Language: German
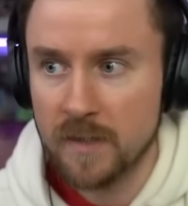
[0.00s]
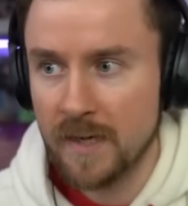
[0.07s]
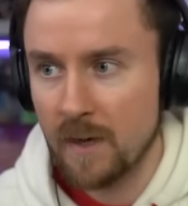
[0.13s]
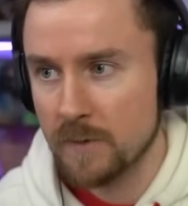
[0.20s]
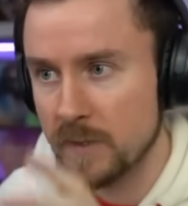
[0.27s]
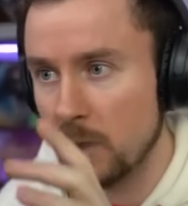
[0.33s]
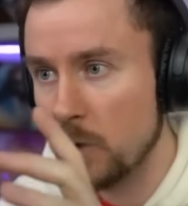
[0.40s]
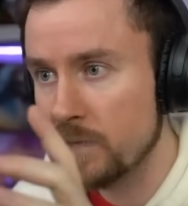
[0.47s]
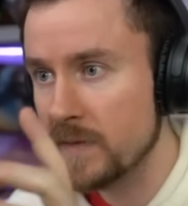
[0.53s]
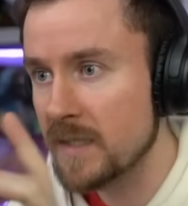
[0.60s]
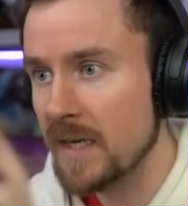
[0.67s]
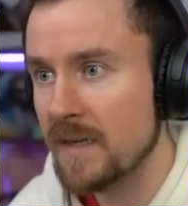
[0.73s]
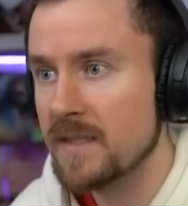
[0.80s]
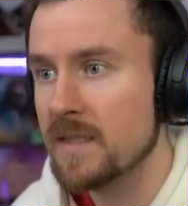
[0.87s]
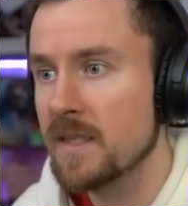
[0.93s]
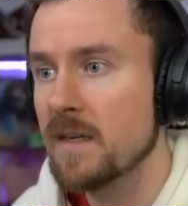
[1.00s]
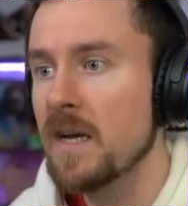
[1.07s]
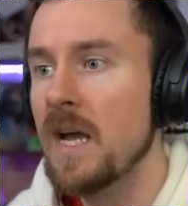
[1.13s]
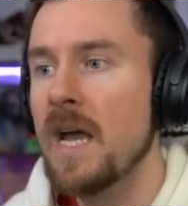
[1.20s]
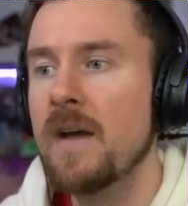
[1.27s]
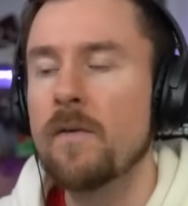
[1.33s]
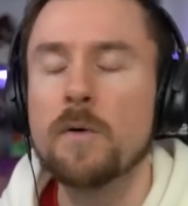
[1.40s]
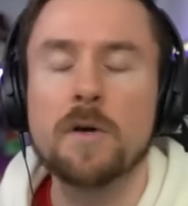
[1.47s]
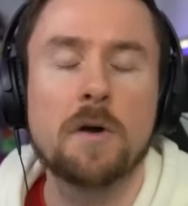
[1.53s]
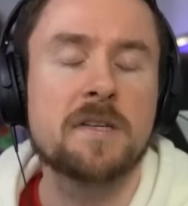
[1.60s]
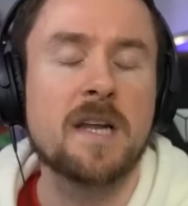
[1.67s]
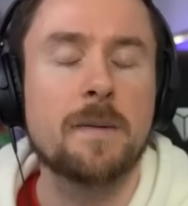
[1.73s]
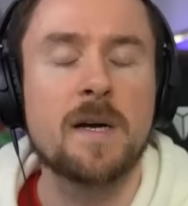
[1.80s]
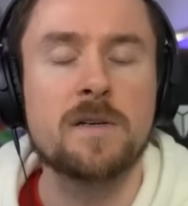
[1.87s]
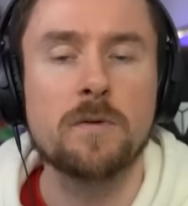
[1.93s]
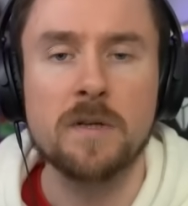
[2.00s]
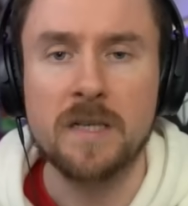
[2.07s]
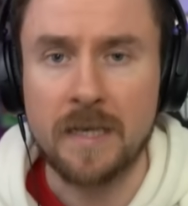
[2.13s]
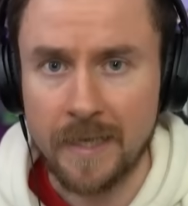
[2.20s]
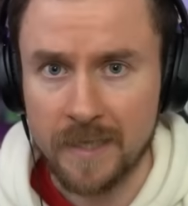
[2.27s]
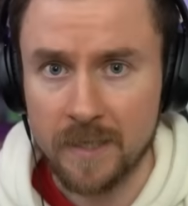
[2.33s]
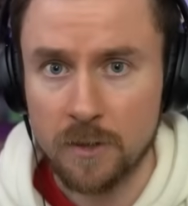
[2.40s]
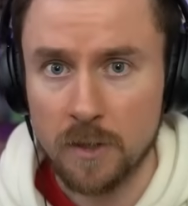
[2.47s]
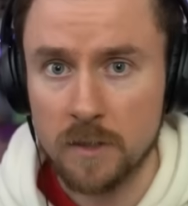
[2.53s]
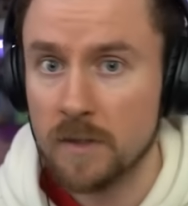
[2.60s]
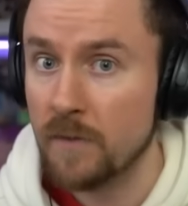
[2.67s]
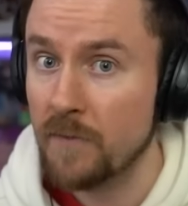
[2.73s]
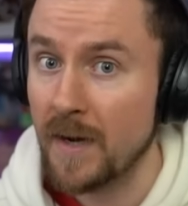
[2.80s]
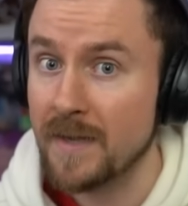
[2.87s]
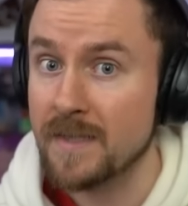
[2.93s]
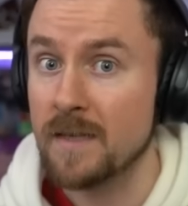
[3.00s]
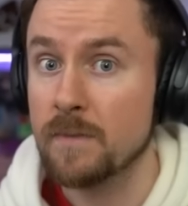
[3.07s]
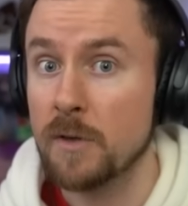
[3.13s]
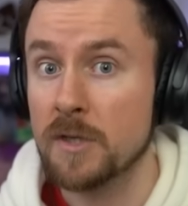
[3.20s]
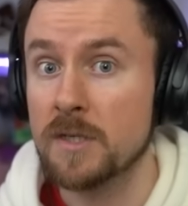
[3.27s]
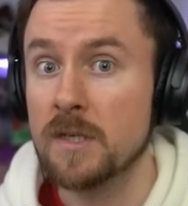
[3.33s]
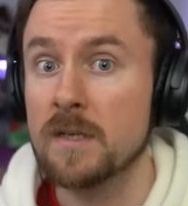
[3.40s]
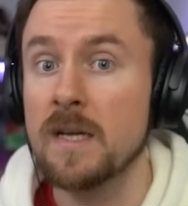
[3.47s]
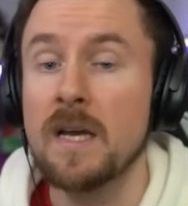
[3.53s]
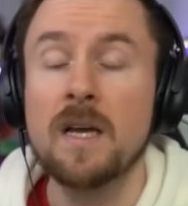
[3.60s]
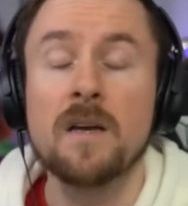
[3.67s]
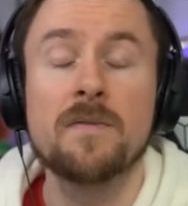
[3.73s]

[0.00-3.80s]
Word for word: Genauso auch wie das hier, wo ihr euch da mal durchklicken könnt, falls ihr möchtet.